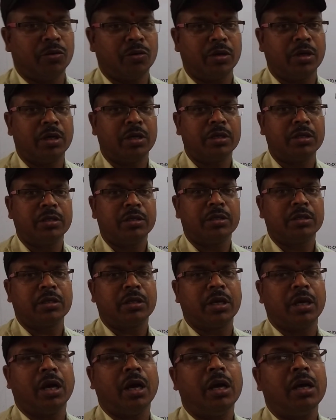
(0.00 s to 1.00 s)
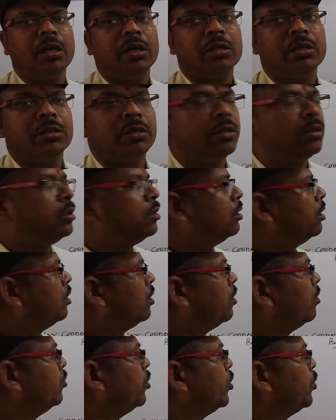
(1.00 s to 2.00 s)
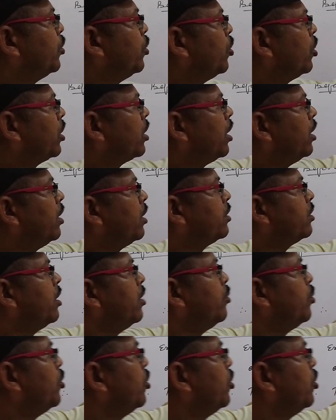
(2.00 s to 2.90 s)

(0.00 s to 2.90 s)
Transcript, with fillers: होगा क्या बिफोर कनेक्शन